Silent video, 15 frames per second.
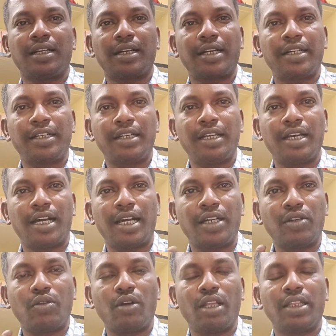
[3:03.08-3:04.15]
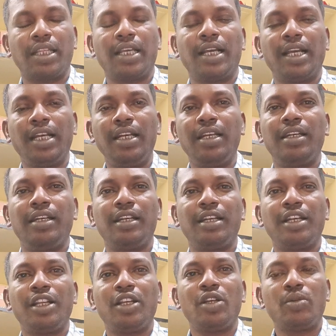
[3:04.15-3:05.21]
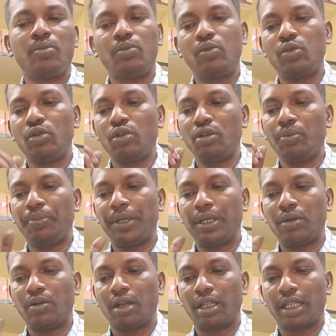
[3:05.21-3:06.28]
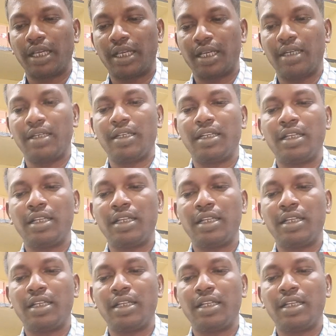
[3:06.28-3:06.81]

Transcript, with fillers: ரெண்டு ஆண் குழந்தைகள் மூணு பெண் குழந்தைகள்